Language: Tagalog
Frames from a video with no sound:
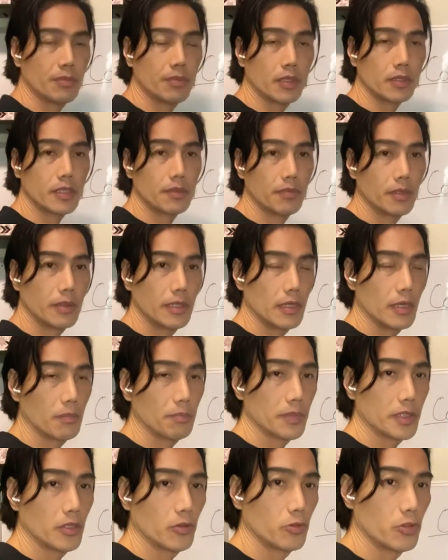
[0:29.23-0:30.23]
ibang-ibang na ang
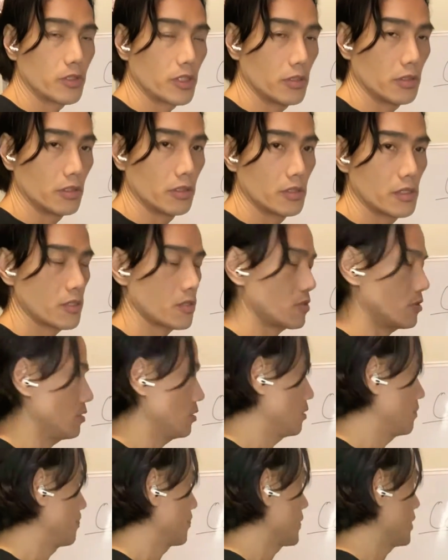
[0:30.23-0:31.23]
panahon ngayon.
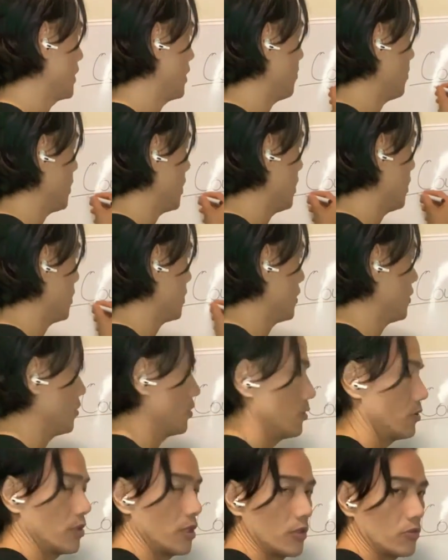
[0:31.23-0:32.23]
So, i-apply lang
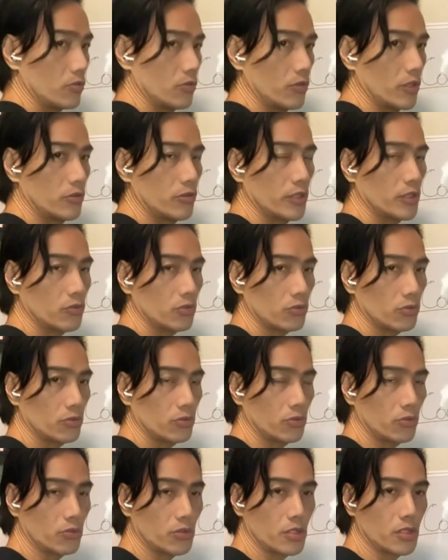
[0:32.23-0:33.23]
ninyo kung ano
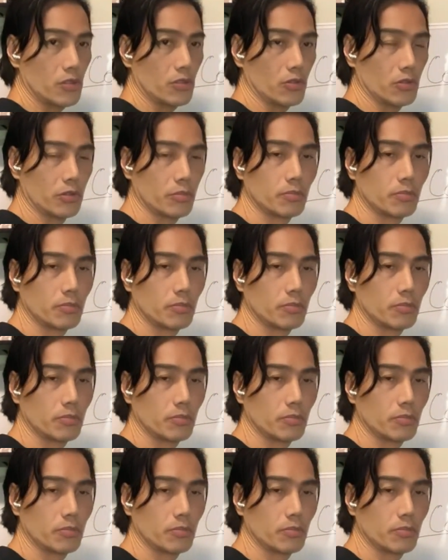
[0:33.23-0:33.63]
ituturo ko sa inyo.